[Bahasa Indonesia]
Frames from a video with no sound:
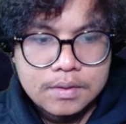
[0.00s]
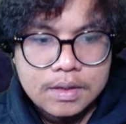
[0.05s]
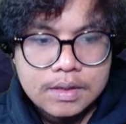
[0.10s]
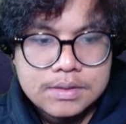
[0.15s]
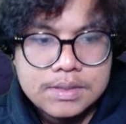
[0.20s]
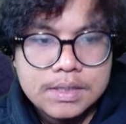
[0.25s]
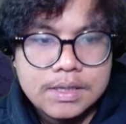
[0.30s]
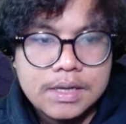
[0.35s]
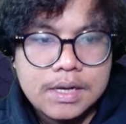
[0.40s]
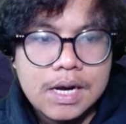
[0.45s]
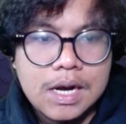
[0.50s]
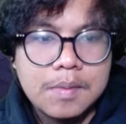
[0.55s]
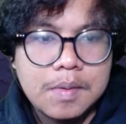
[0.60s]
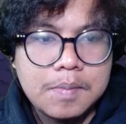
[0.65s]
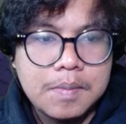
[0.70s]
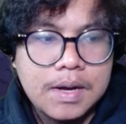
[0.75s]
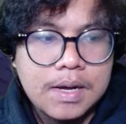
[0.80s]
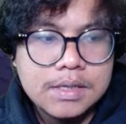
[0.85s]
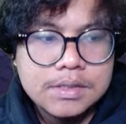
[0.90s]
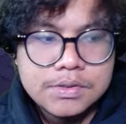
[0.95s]
Anjir gila
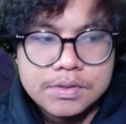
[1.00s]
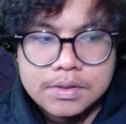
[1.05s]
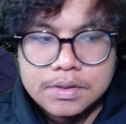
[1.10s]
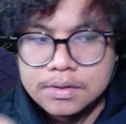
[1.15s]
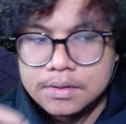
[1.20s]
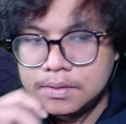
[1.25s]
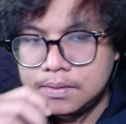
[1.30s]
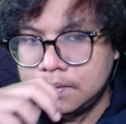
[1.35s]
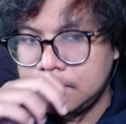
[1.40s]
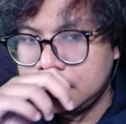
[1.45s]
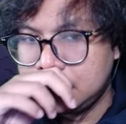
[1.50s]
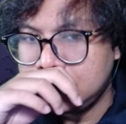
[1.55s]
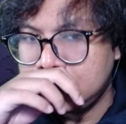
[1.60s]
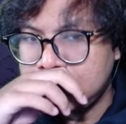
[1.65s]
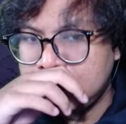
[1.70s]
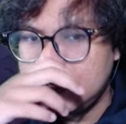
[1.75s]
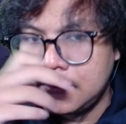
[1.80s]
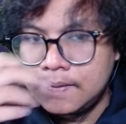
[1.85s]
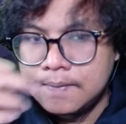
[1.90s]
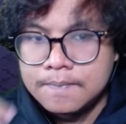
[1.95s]
lama banget sih.
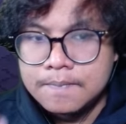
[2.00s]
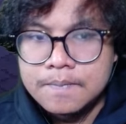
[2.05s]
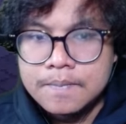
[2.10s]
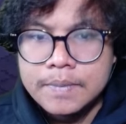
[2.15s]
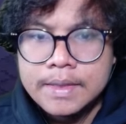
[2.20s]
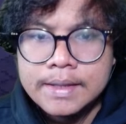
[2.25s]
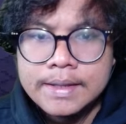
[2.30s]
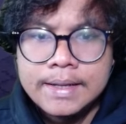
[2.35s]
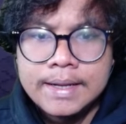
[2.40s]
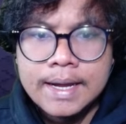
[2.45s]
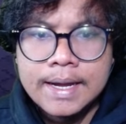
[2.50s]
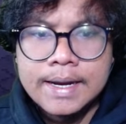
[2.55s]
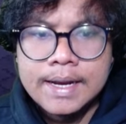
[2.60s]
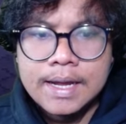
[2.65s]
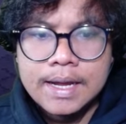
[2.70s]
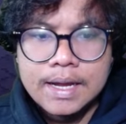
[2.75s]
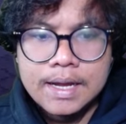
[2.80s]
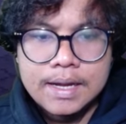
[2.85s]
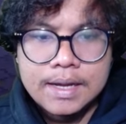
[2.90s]
Ini nggak ada